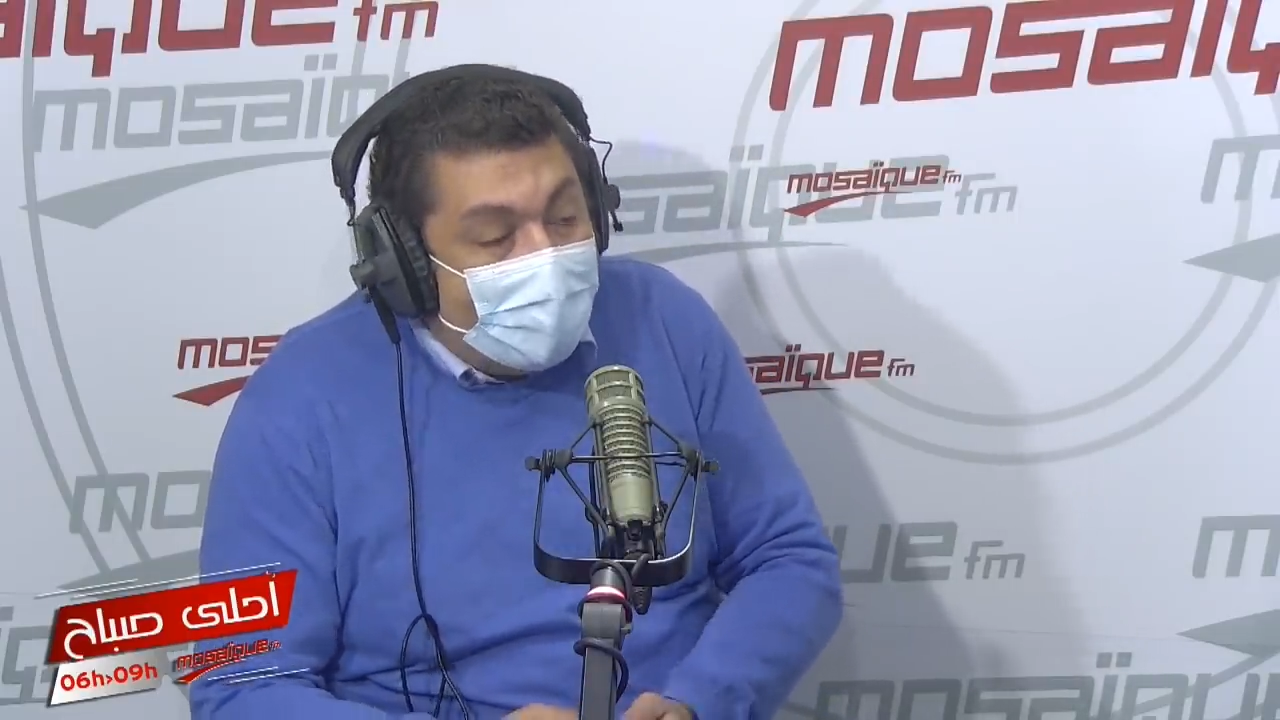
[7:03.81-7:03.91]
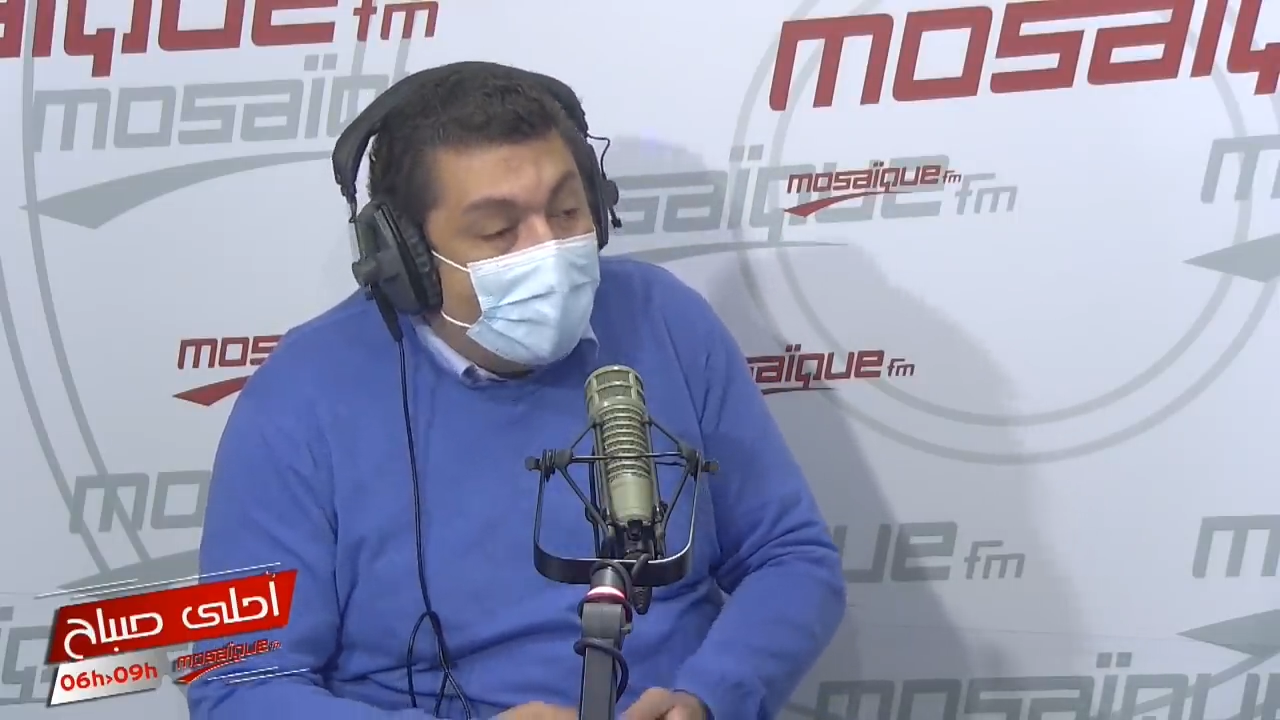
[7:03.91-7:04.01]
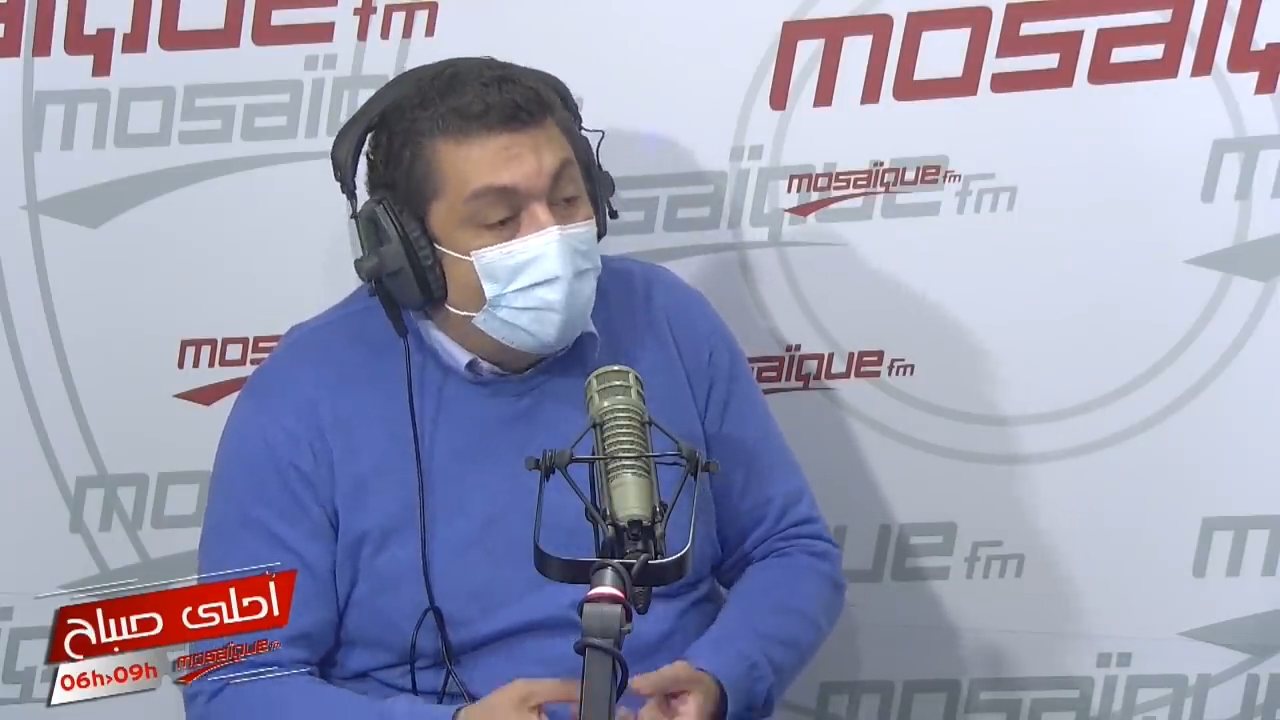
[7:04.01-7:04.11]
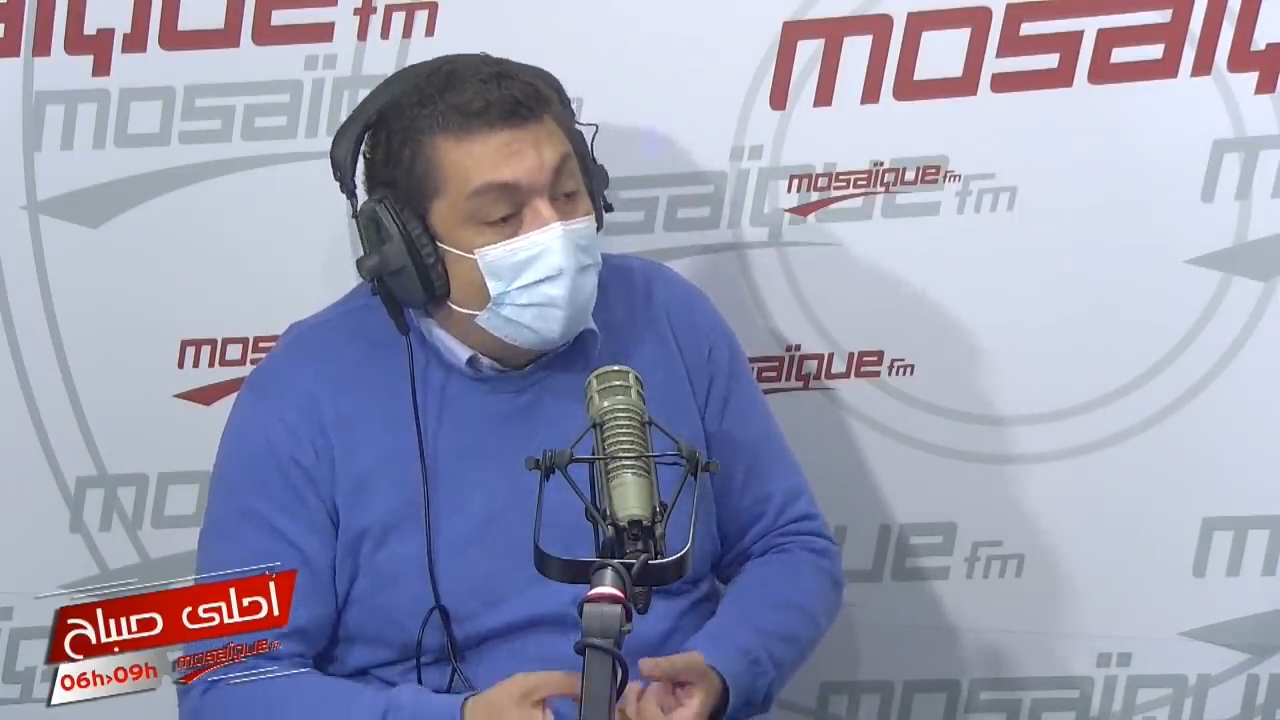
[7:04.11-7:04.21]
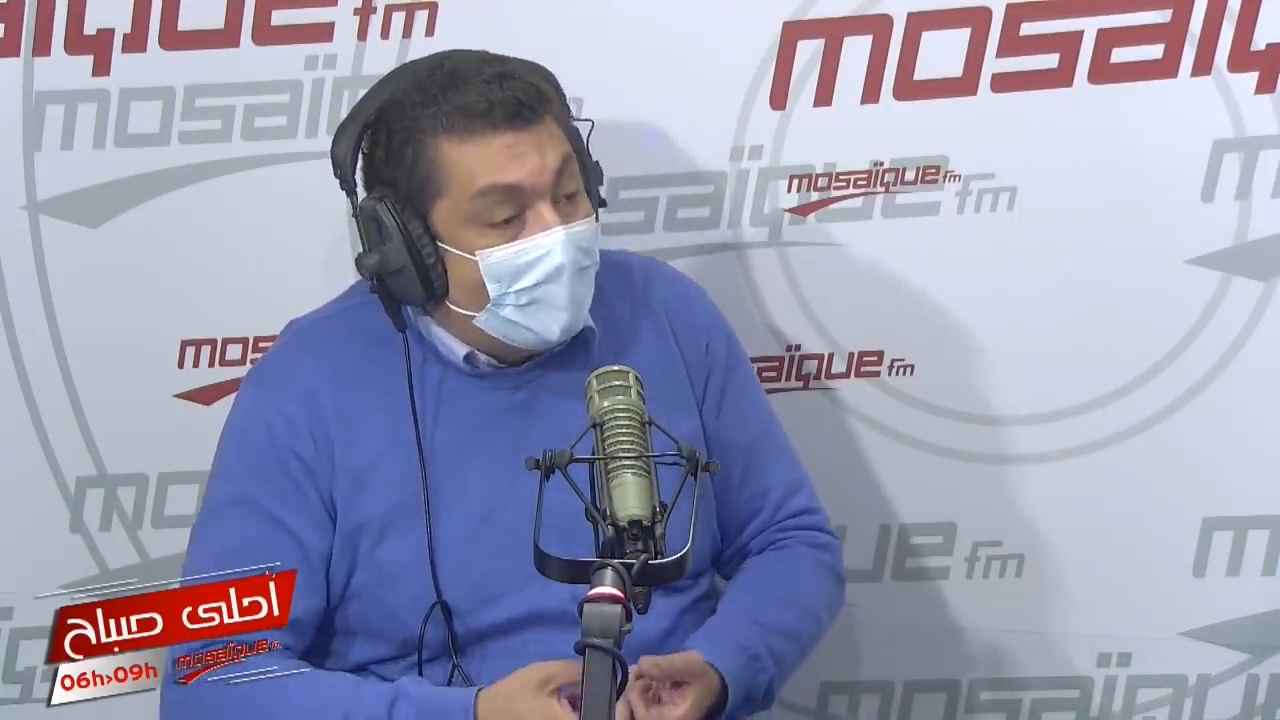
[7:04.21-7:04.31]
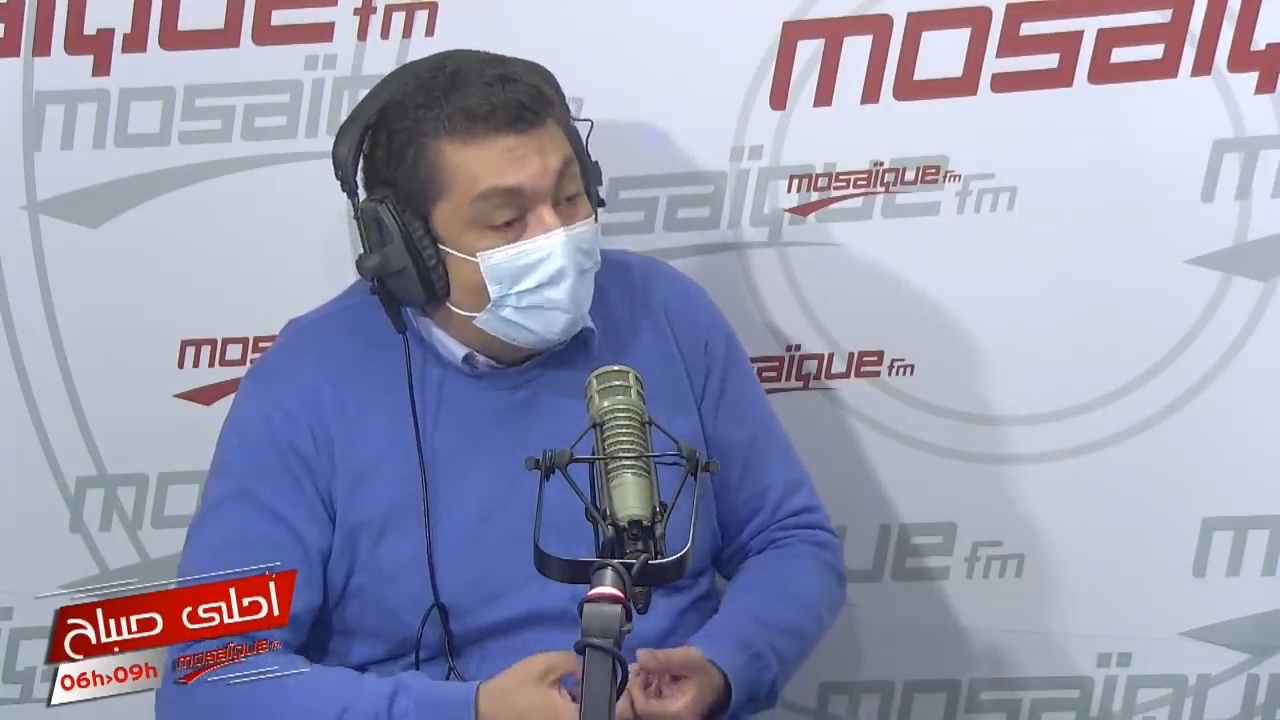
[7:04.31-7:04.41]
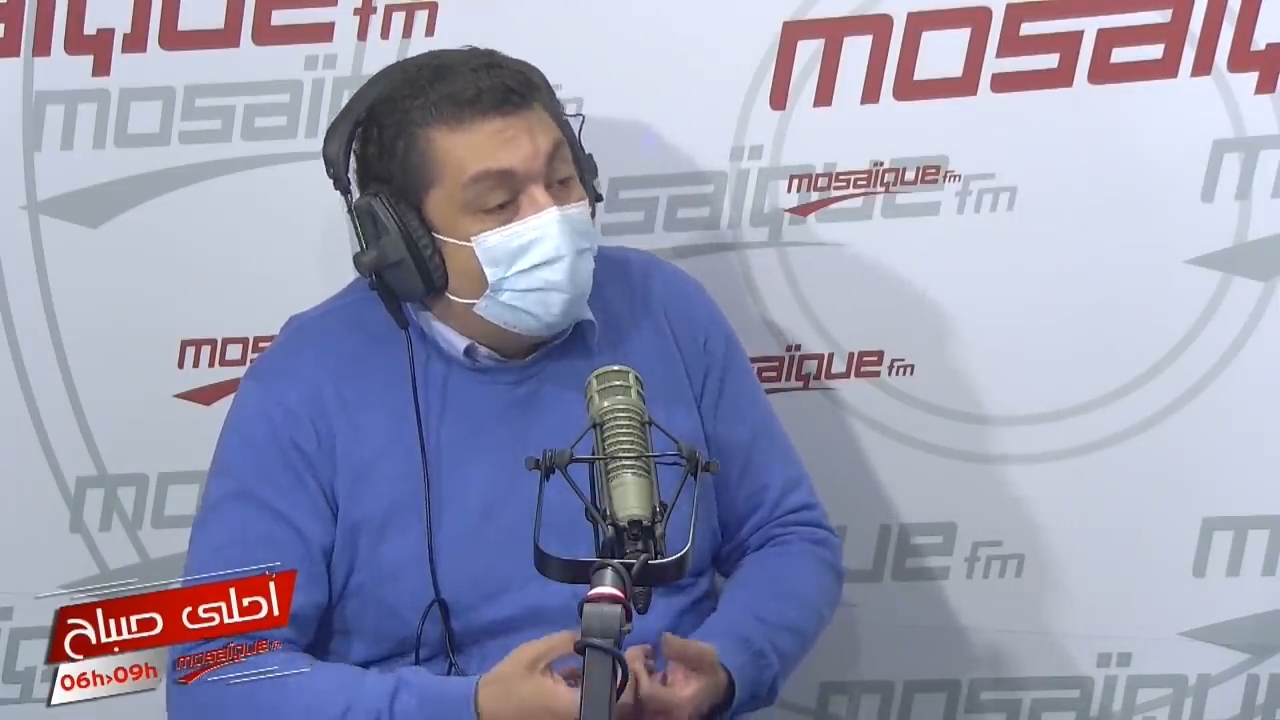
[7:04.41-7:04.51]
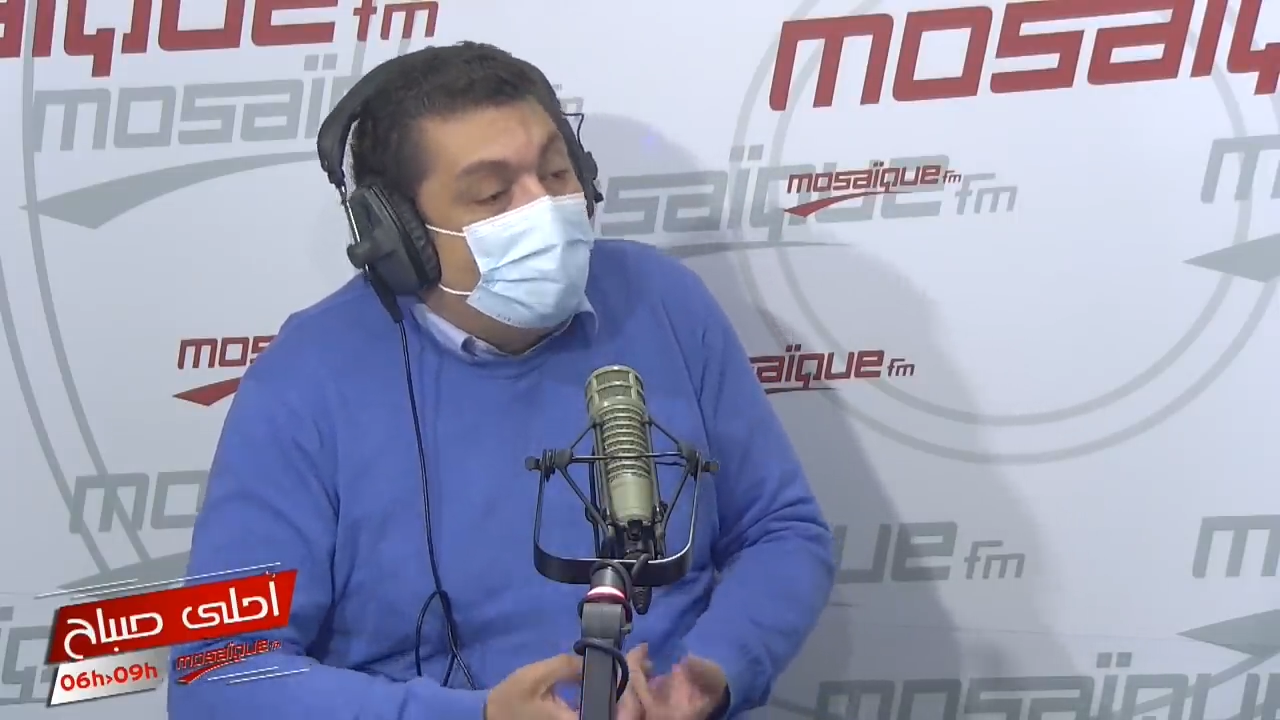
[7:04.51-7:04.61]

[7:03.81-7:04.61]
انه فما